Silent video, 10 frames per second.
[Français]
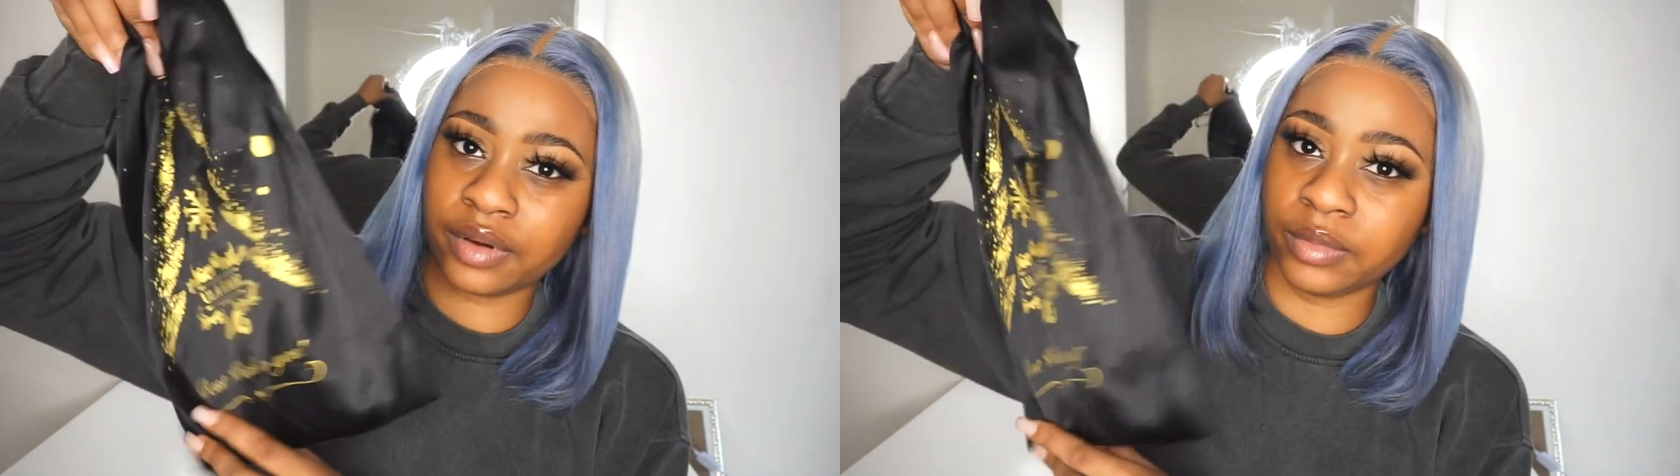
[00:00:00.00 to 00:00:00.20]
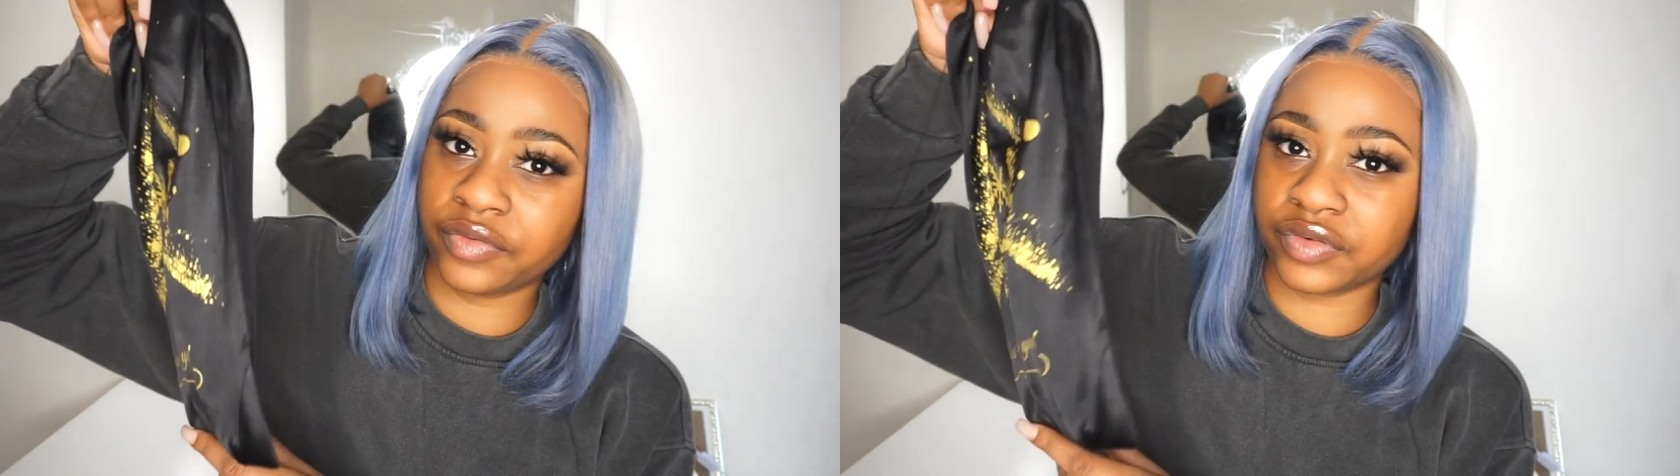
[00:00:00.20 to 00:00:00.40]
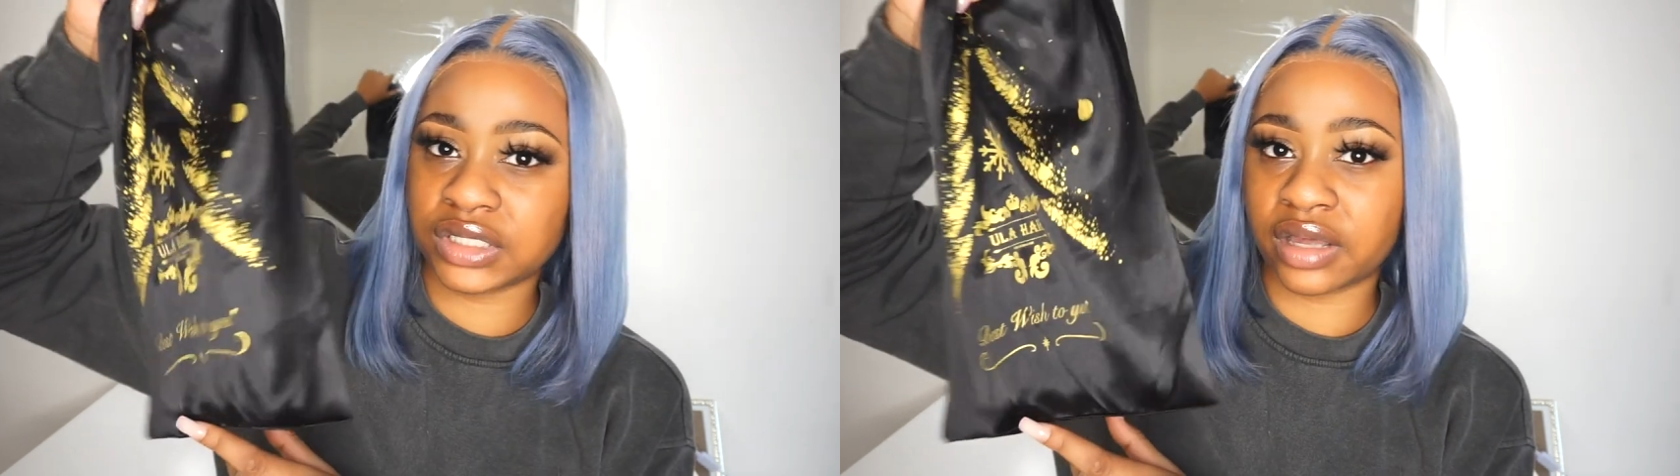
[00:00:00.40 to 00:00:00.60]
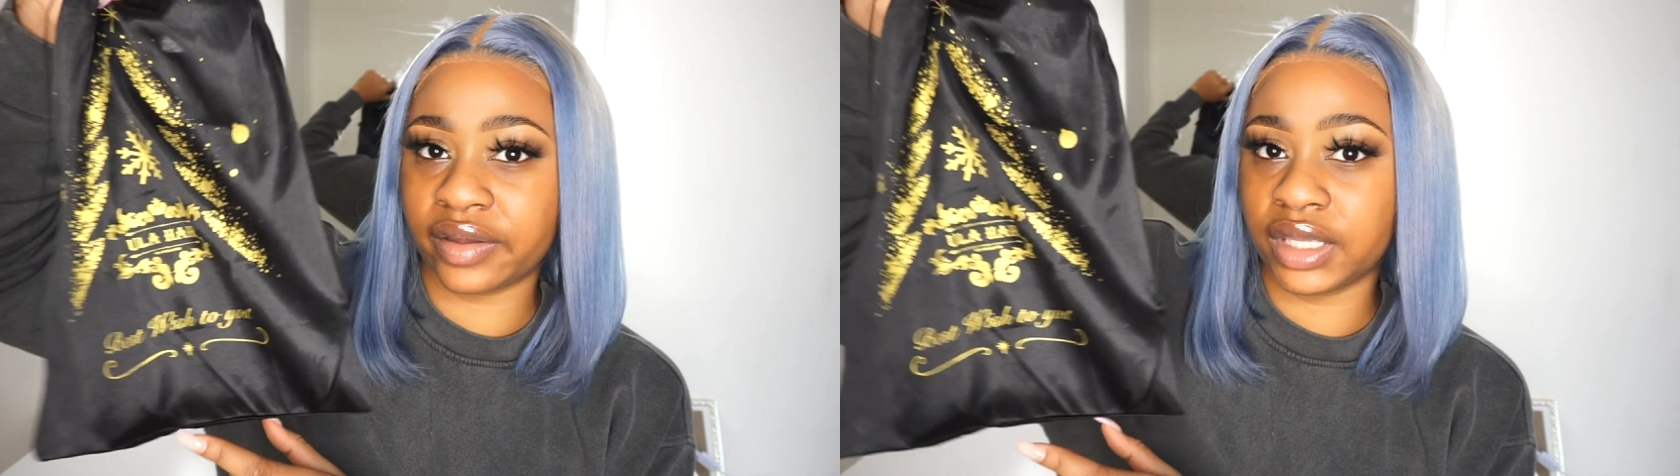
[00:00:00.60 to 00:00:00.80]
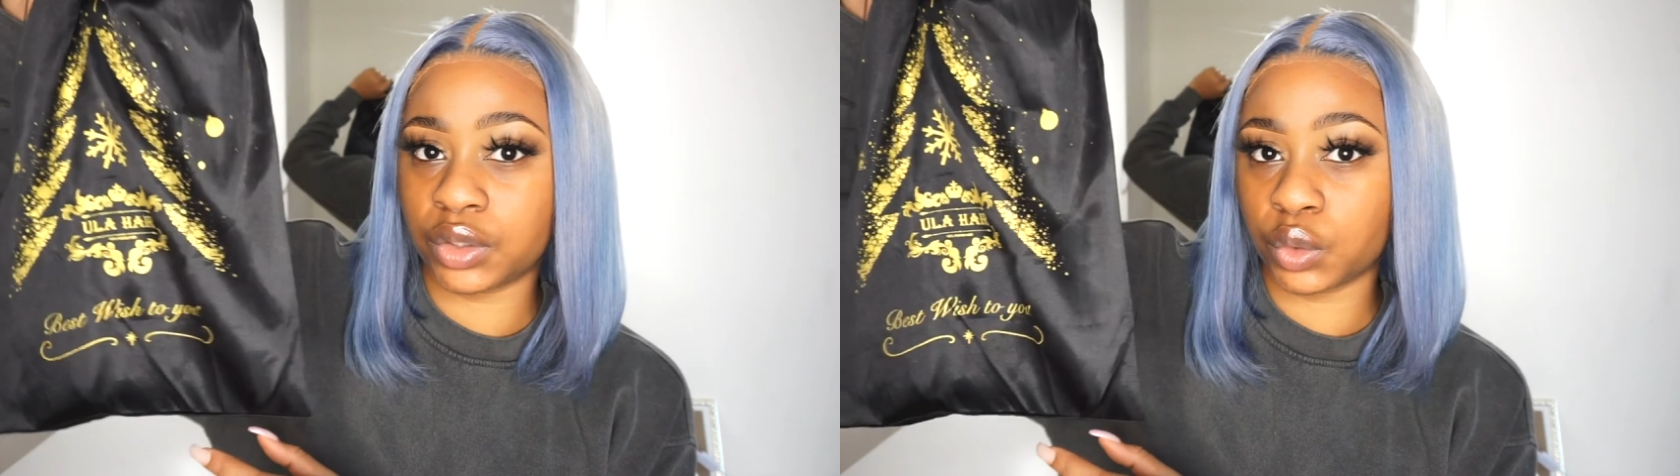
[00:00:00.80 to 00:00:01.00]
première fois que je
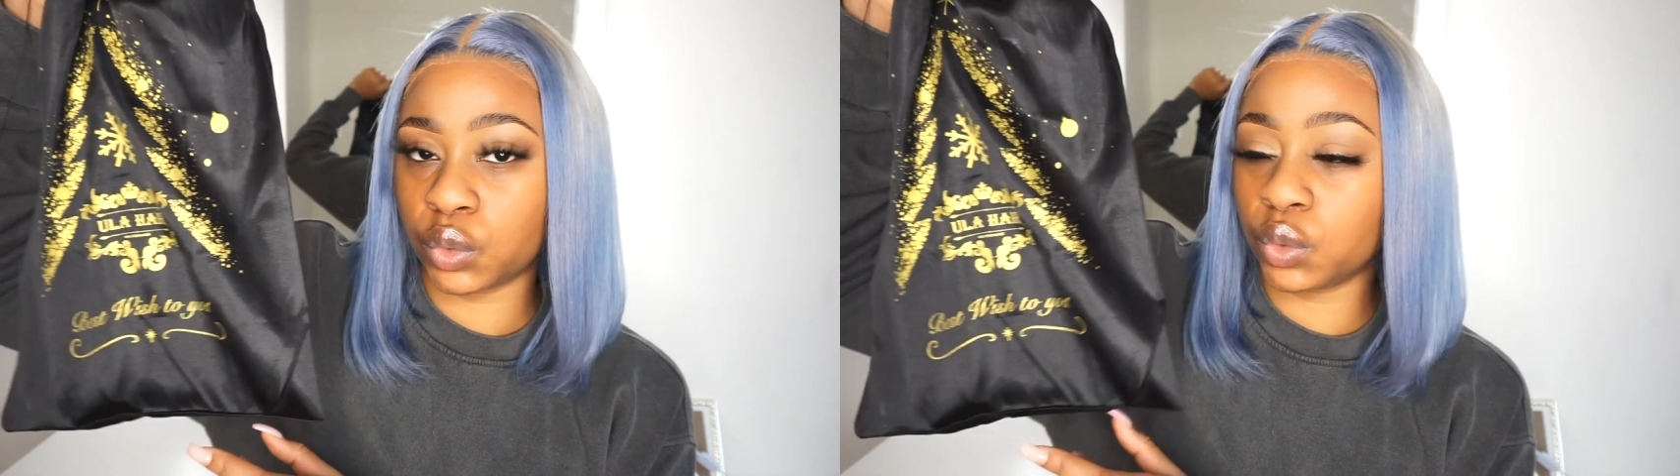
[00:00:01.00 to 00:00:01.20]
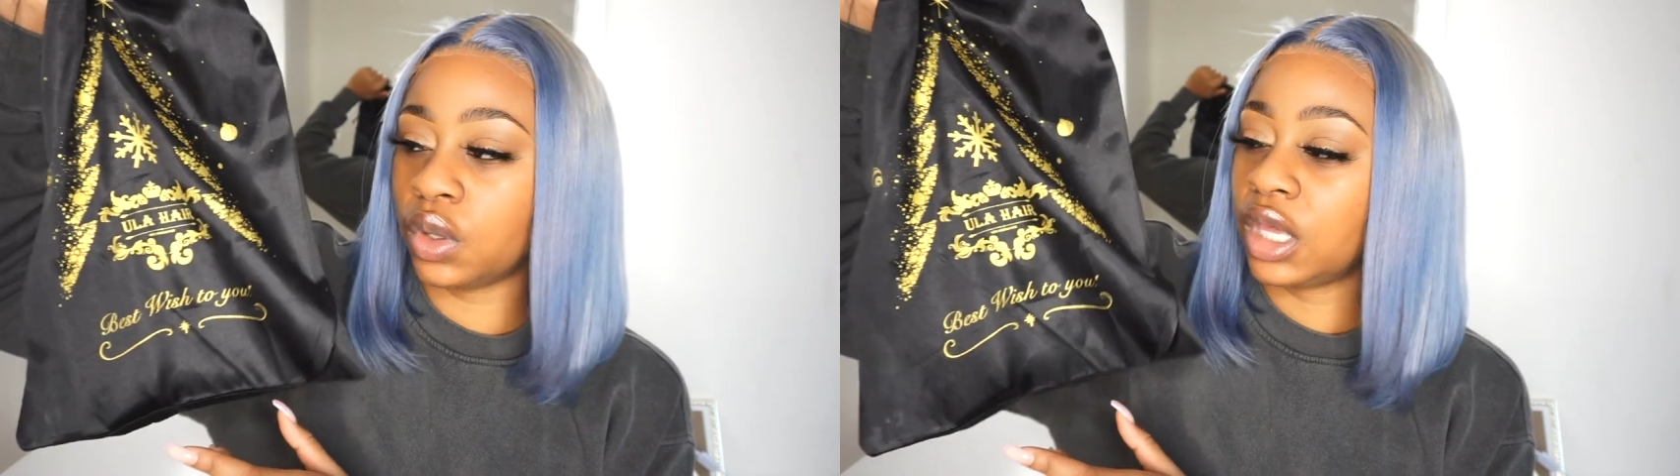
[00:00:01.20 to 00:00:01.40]
travaille avec eux